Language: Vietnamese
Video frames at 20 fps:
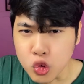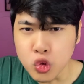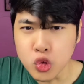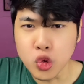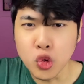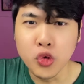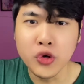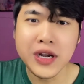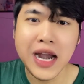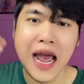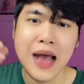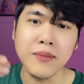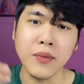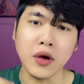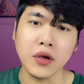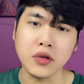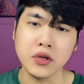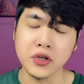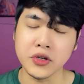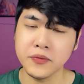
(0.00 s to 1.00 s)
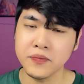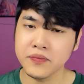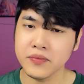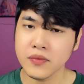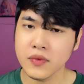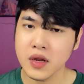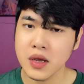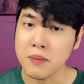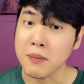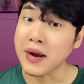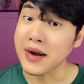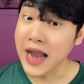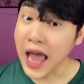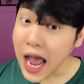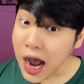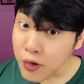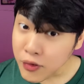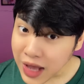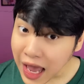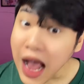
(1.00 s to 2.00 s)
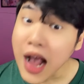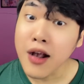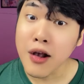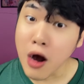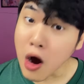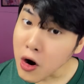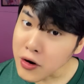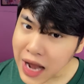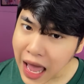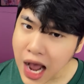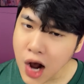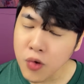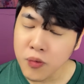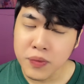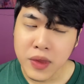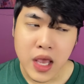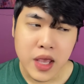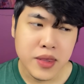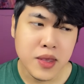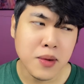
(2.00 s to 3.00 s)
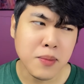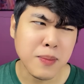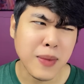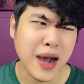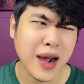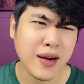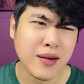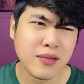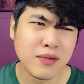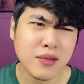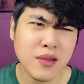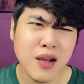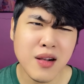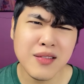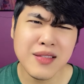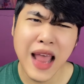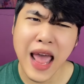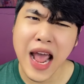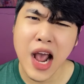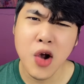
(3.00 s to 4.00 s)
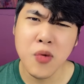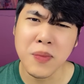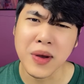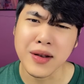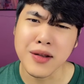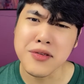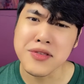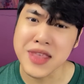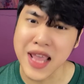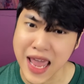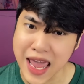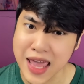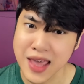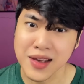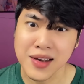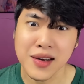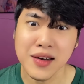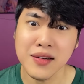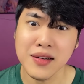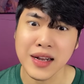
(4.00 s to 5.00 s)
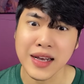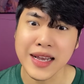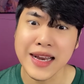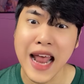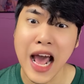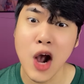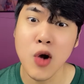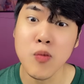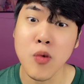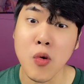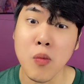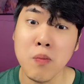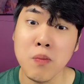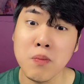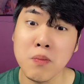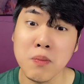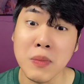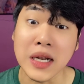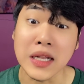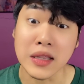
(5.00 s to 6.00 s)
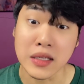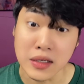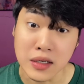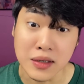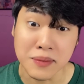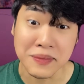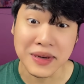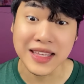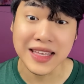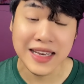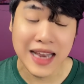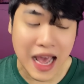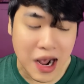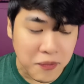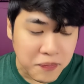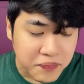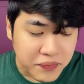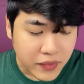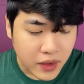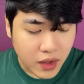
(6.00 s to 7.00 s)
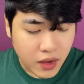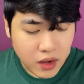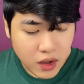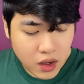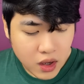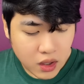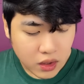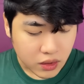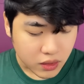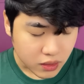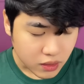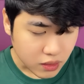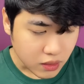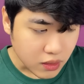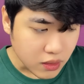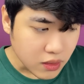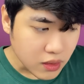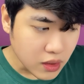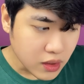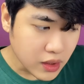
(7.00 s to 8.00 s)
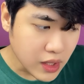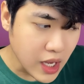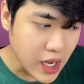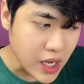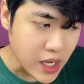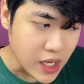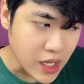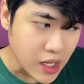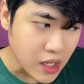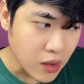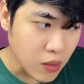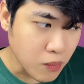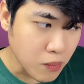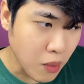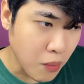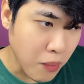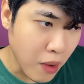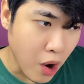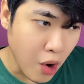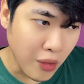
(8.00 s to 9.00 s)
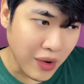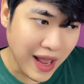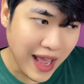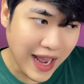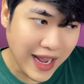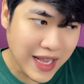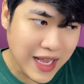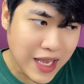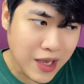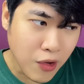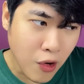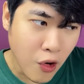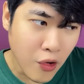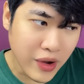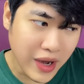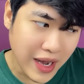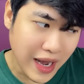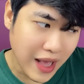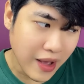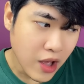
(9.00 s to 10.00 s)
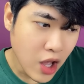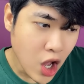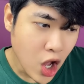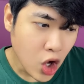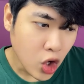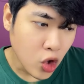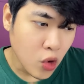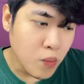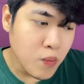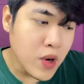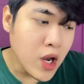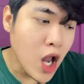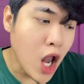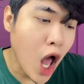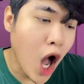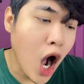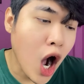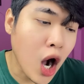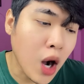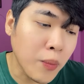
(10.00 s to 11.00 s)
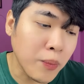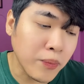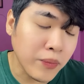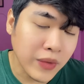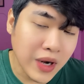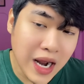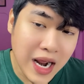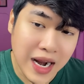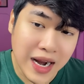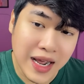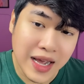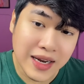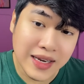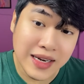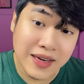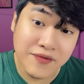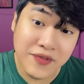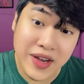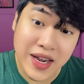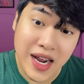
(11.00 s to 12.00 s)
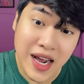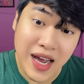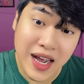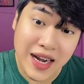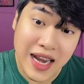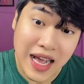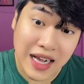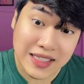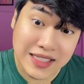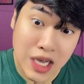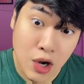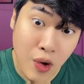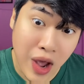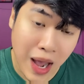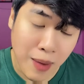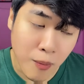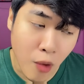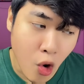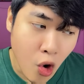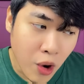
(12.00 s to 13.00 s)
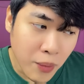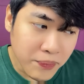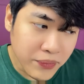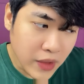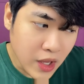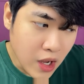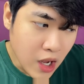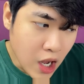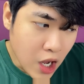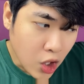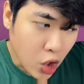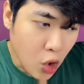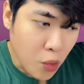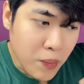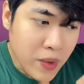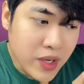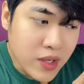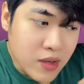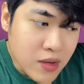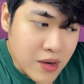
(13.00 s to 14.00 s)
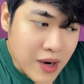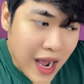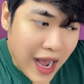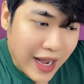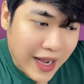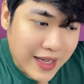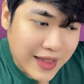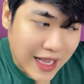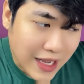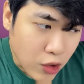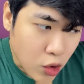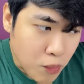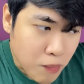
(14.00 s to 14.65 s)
chui ra mọi người. Mà đau nha, có đau, nhưng mà nó đau mà nó nhẹ hơn là cái đau bụng bình thường mà chỉ đau. Thì một hồi là thấy cái cô này nè cũng mới lòm ra phía đằng sau hạ bộ, cũng mới đưa hai cái tay của